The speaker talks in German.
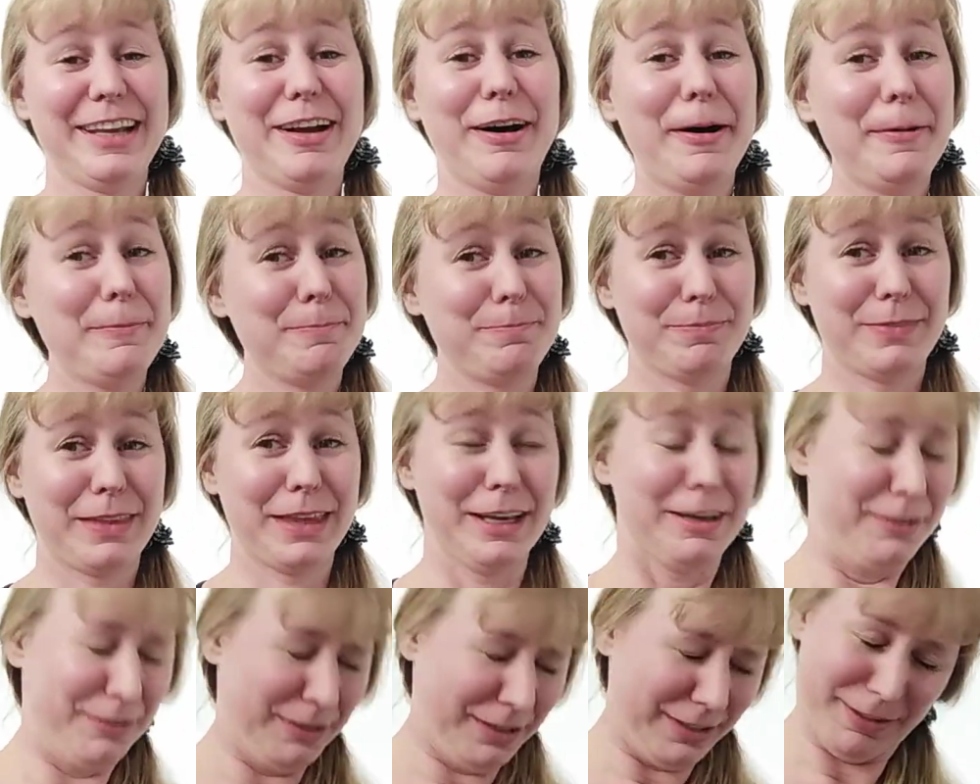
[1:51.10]
ja,
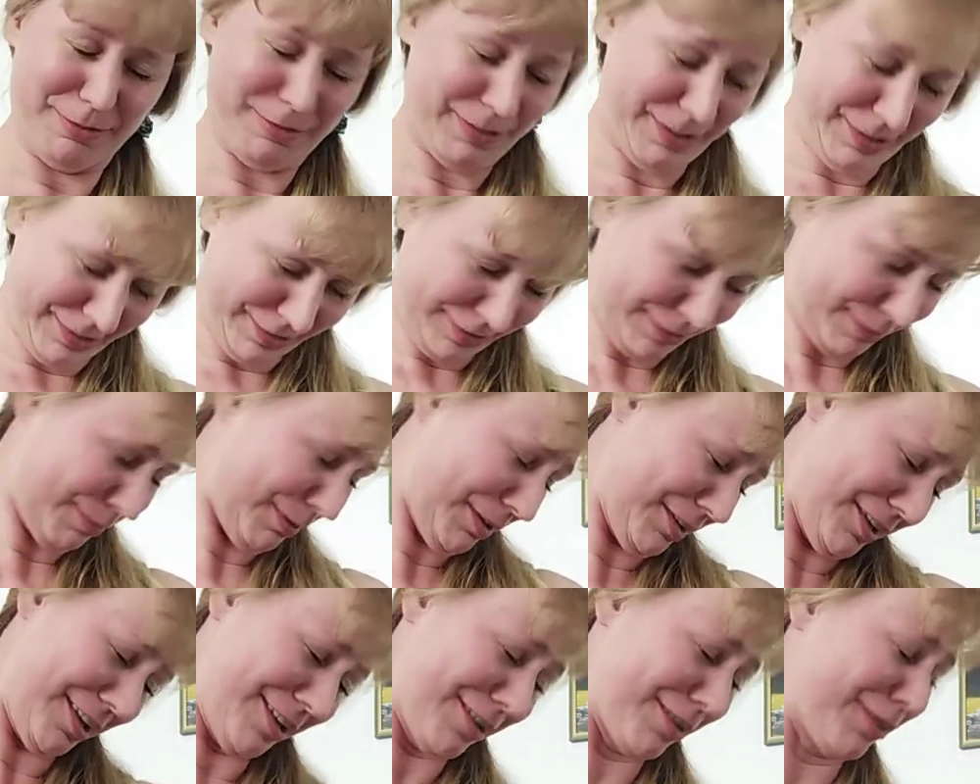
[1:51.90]
ihr, ihr wisst,
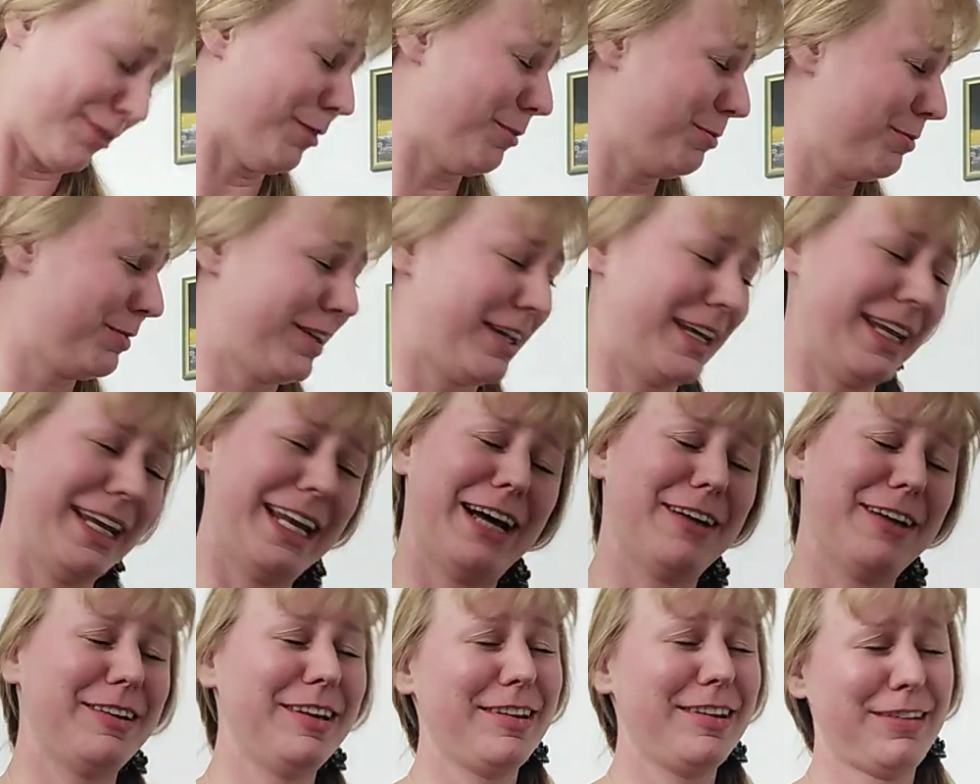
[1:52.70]
was jetzt kommt, geht
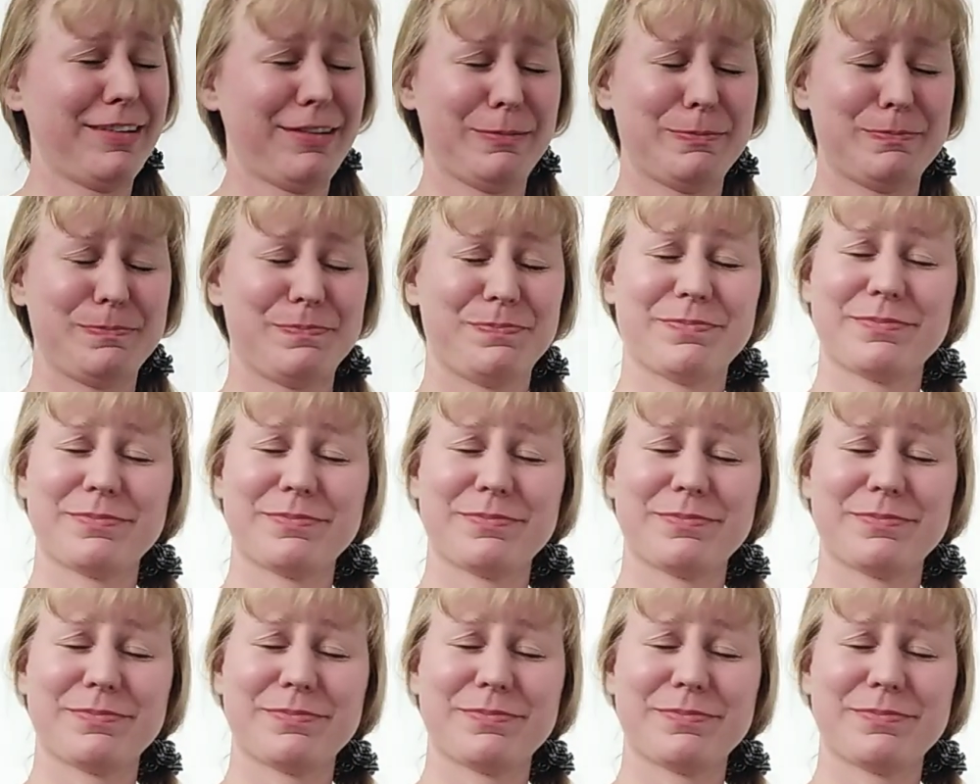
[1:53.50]
auch das.